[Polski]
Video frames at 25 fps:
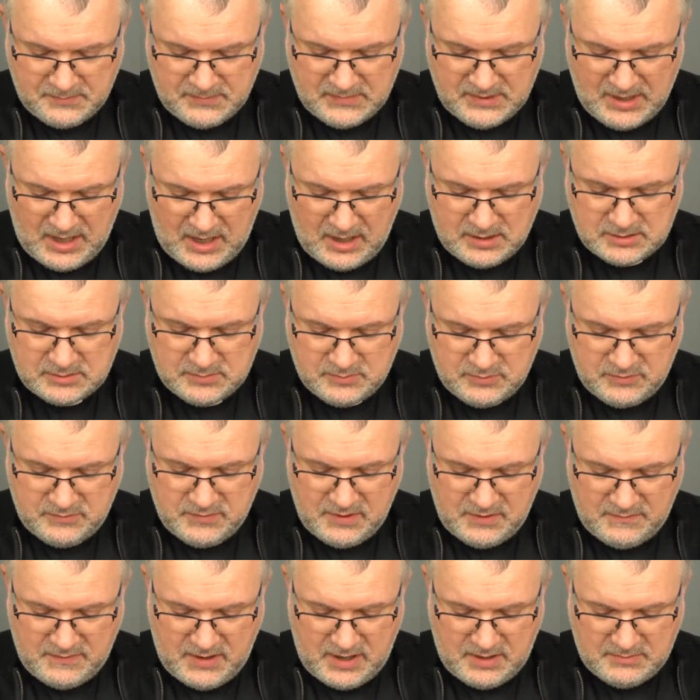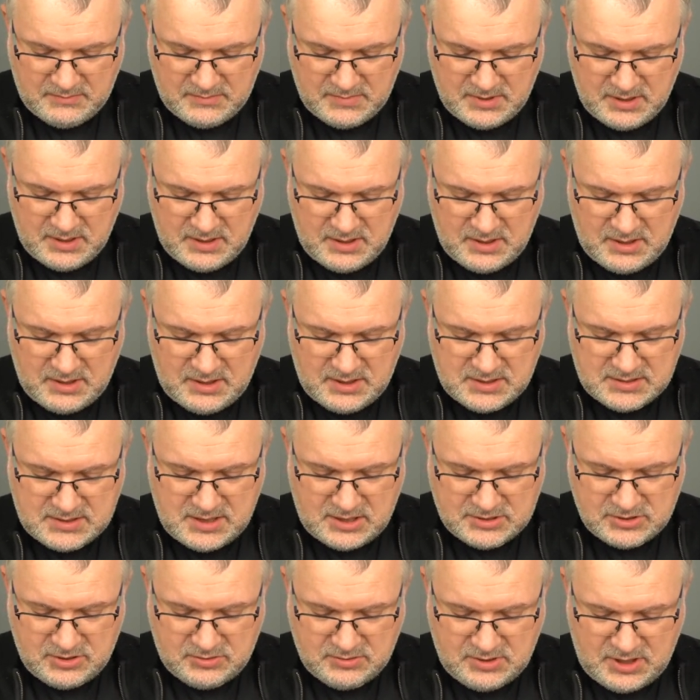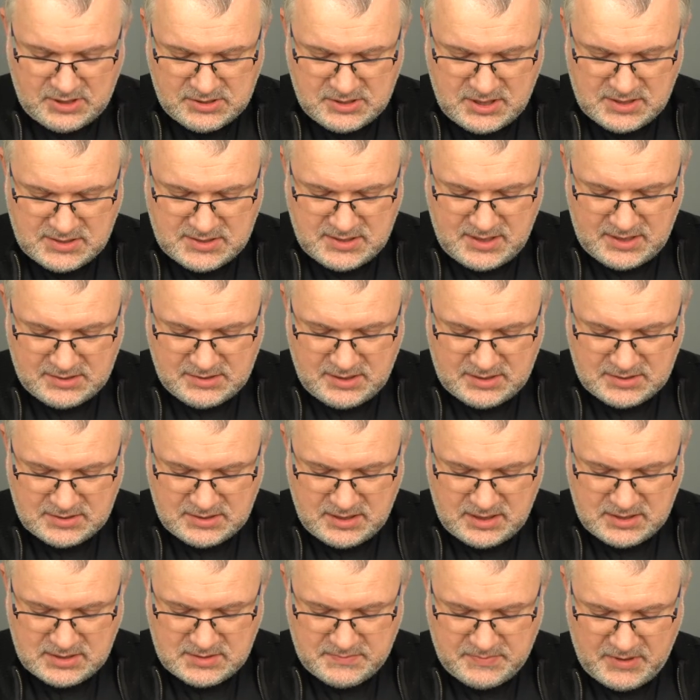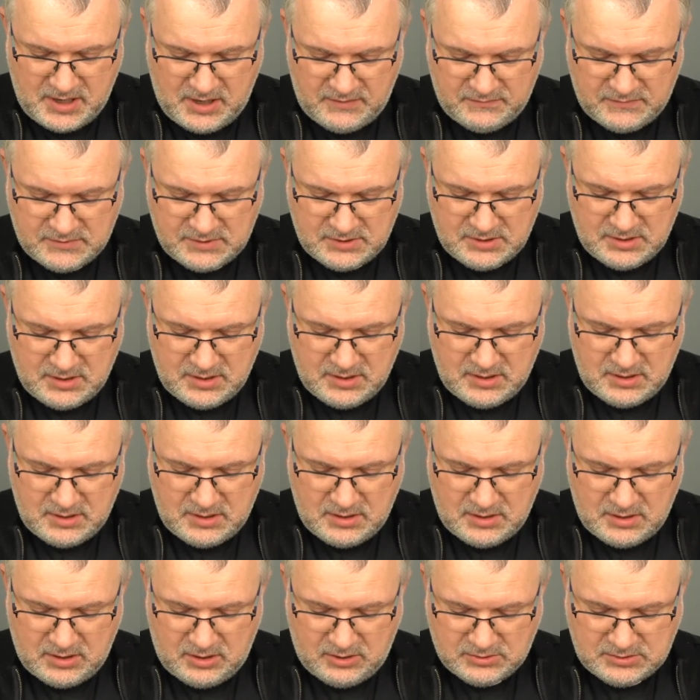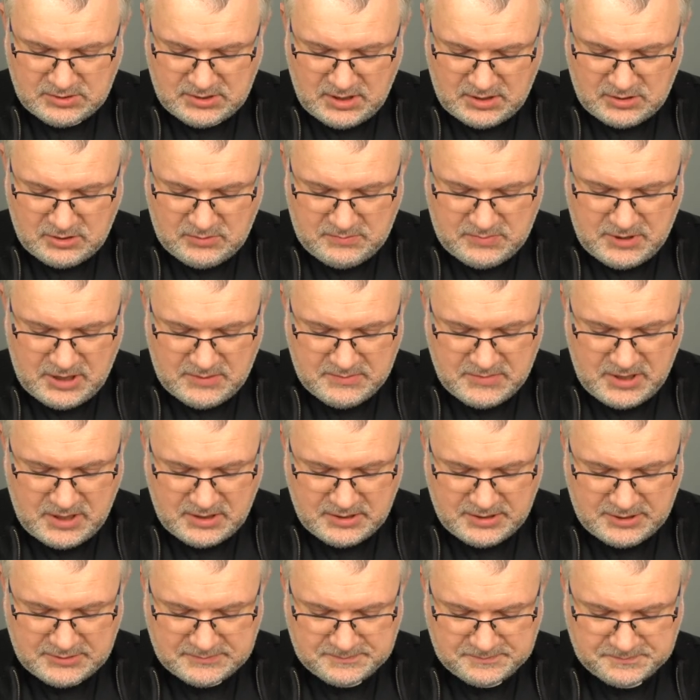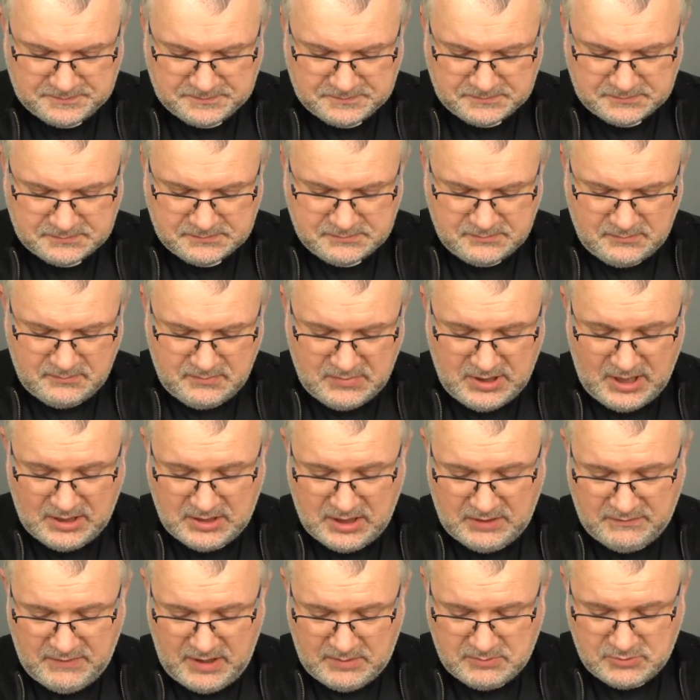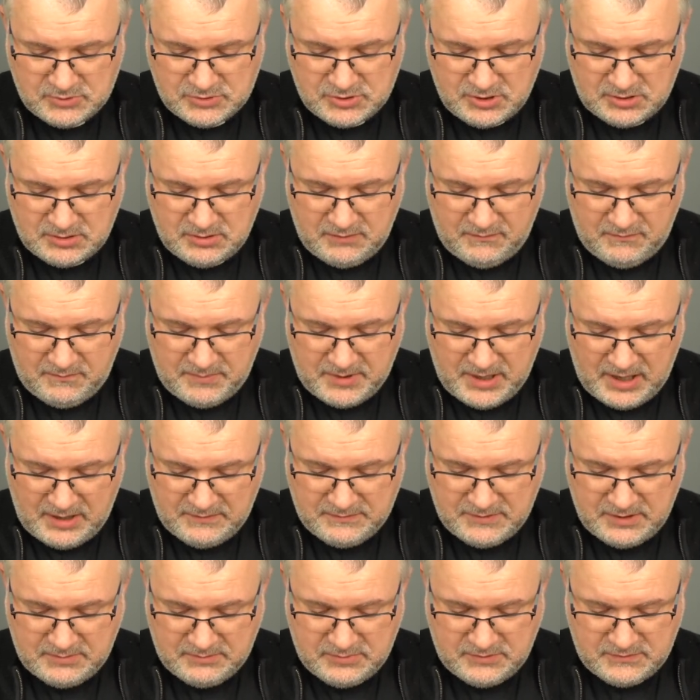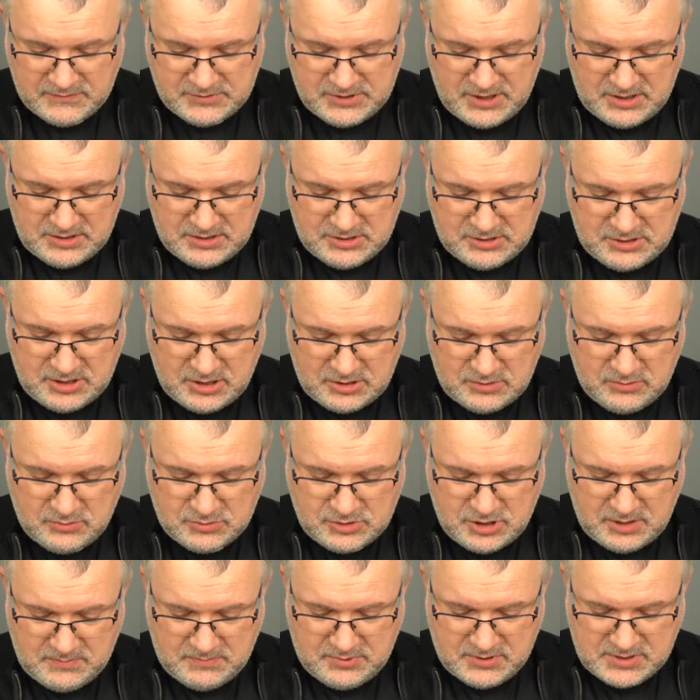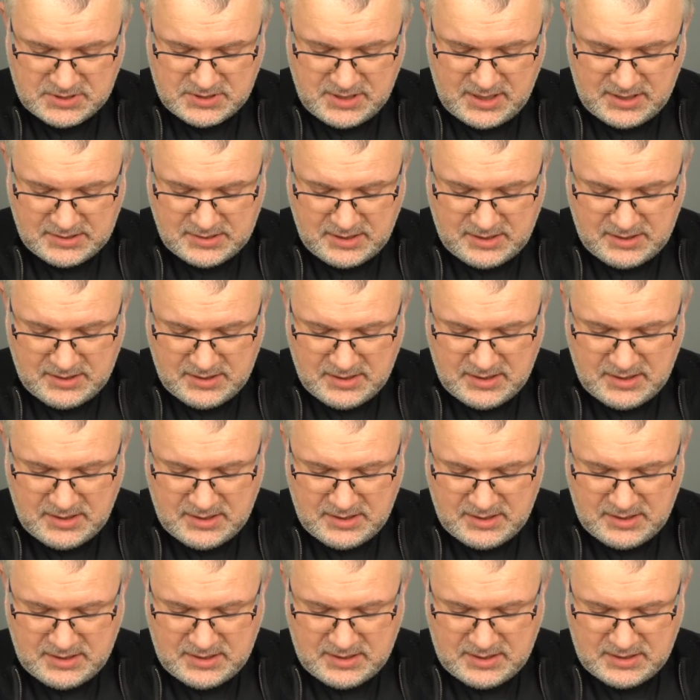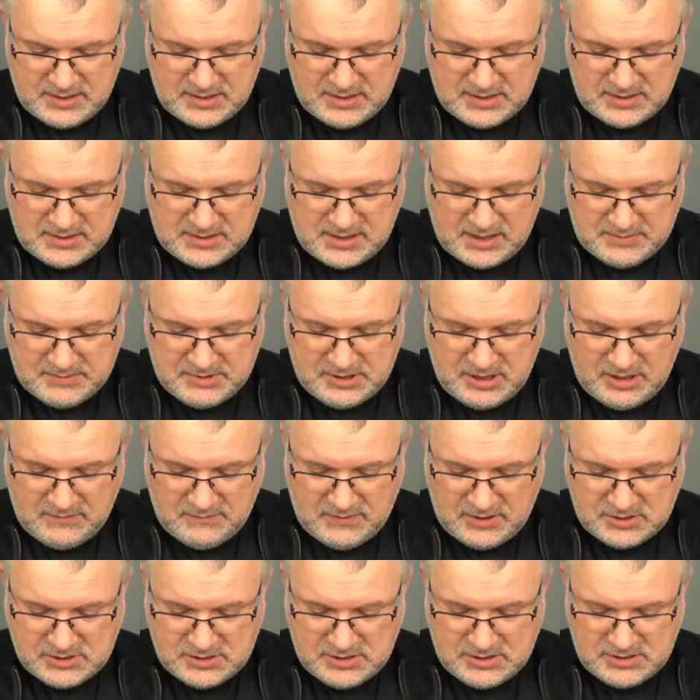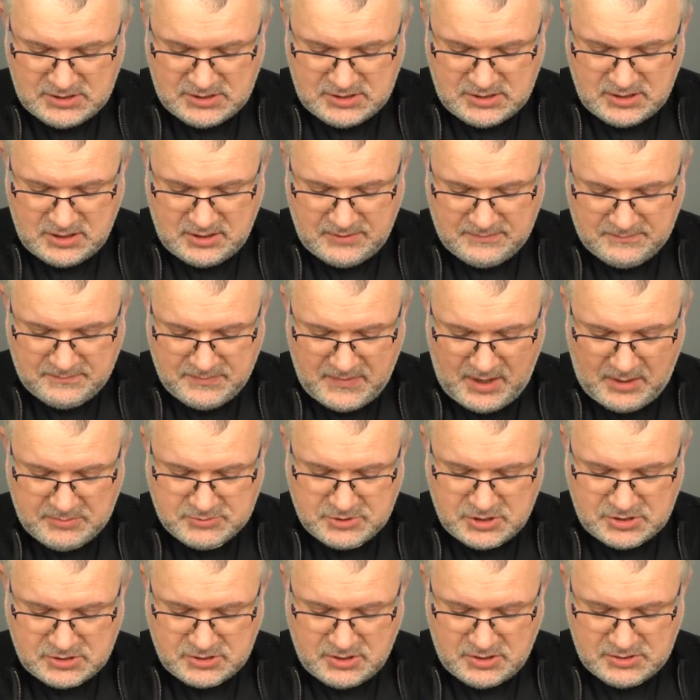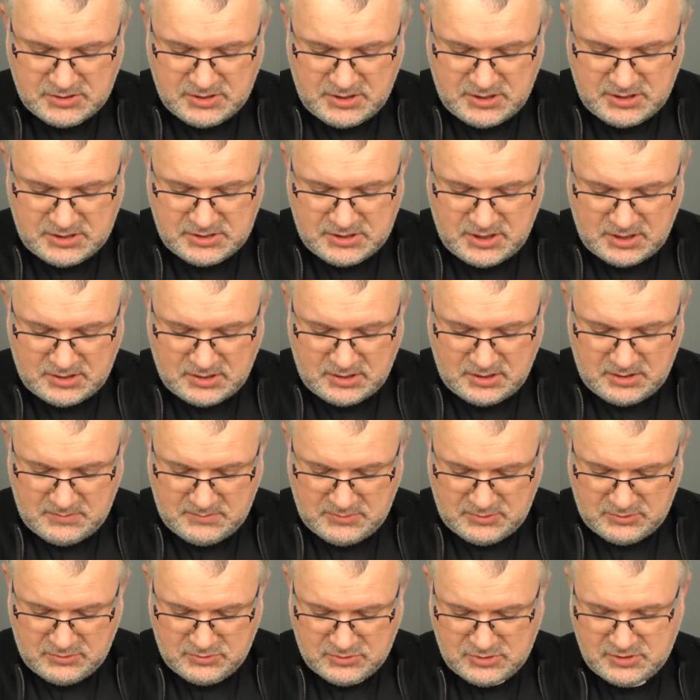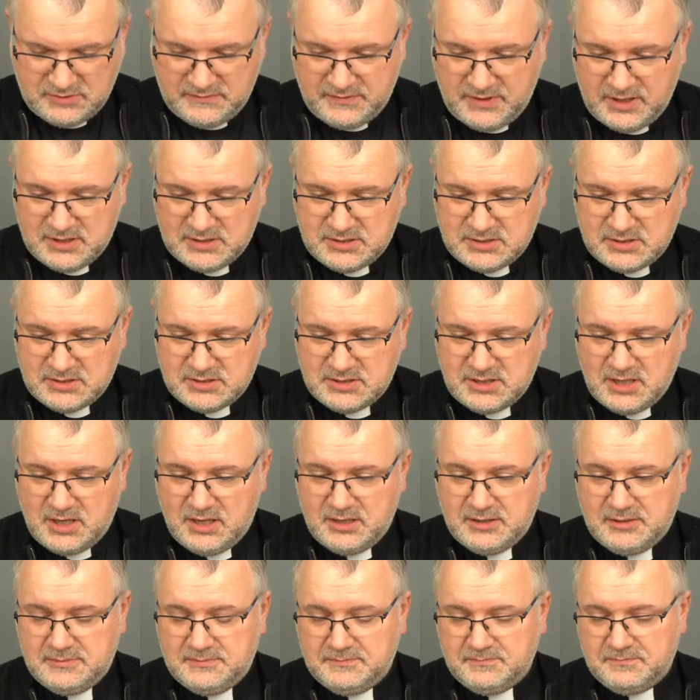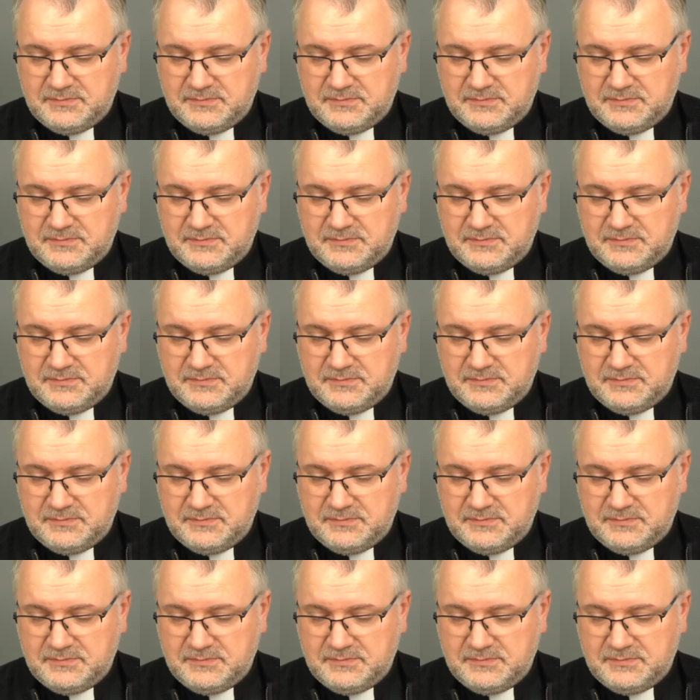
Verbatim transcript: Tak, mówię wam, zażąda się zdania z niej sprawy od tego plemienia. Biada wam uczonym w prawie, bo wzięliście klucze poznania. Sami nie weszliście, a przeszkodziliście tym, którzy wejść chcieli.